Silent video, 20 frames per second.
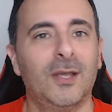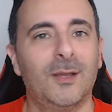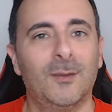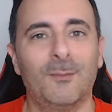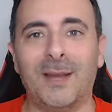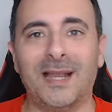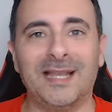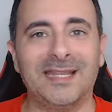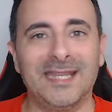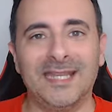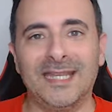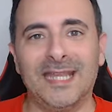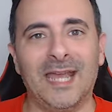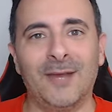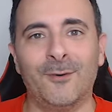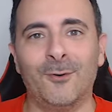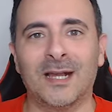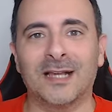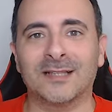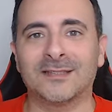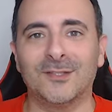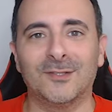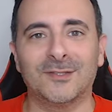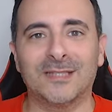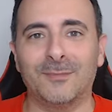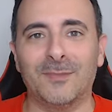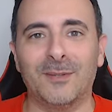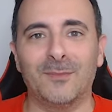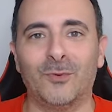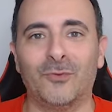Valkyria Evo que ha sido
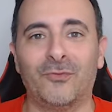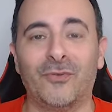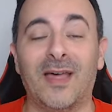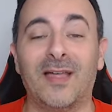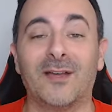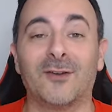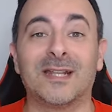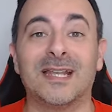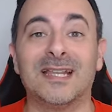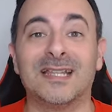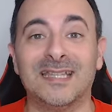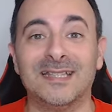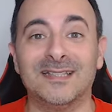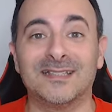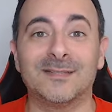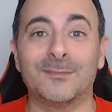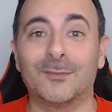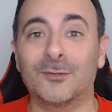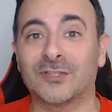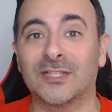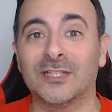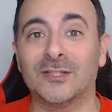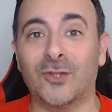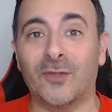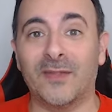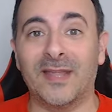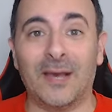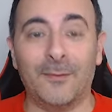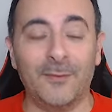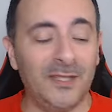también bufeada con el 15%
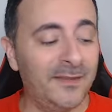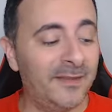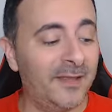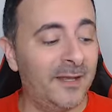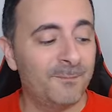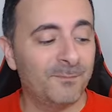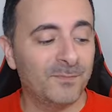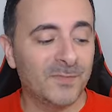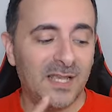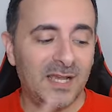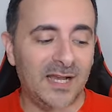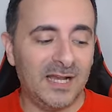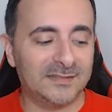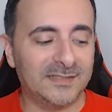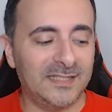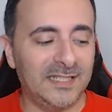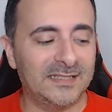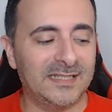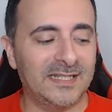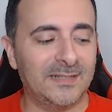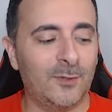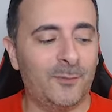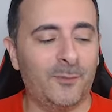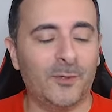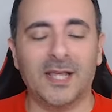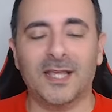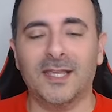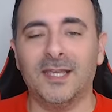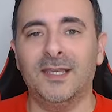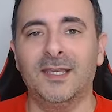de la vida. Así que tenemos por
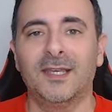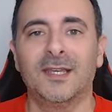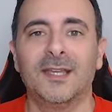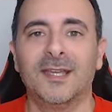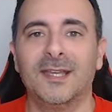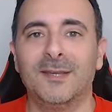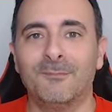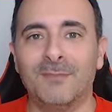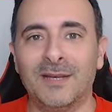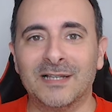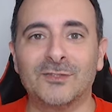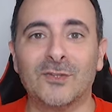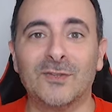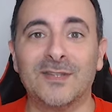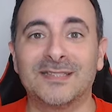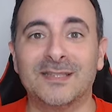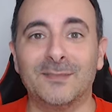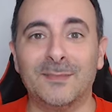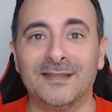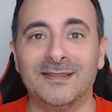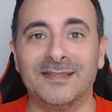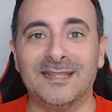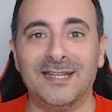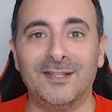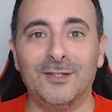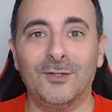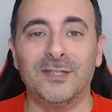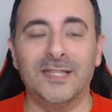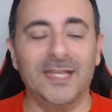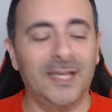aquí mazo de
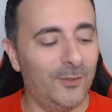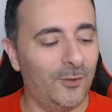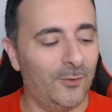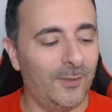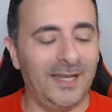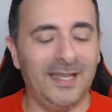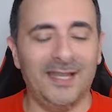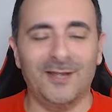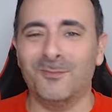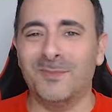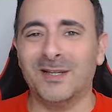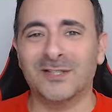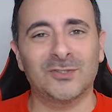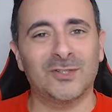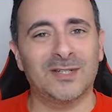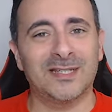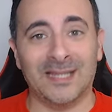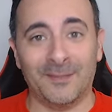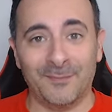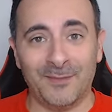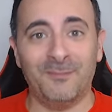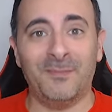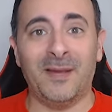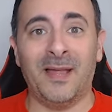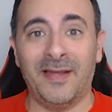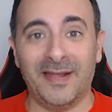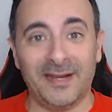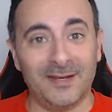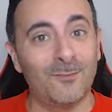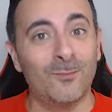cementerio y hielo, ¿vale? Un mazo que también va a
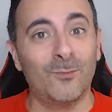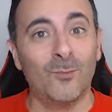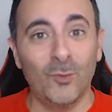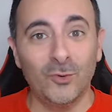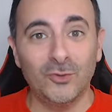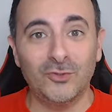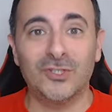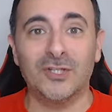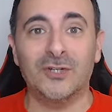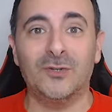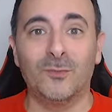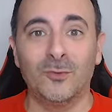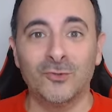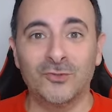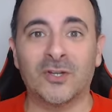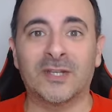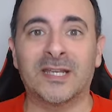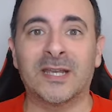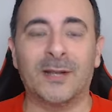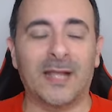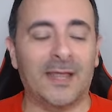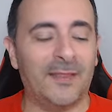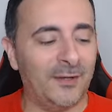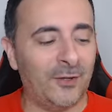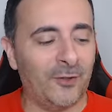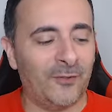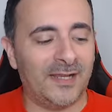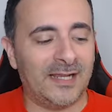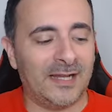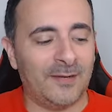dar mucho, muchos quebraderos
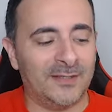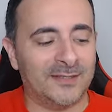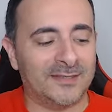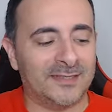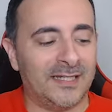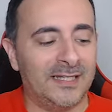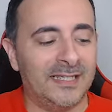de cabeza.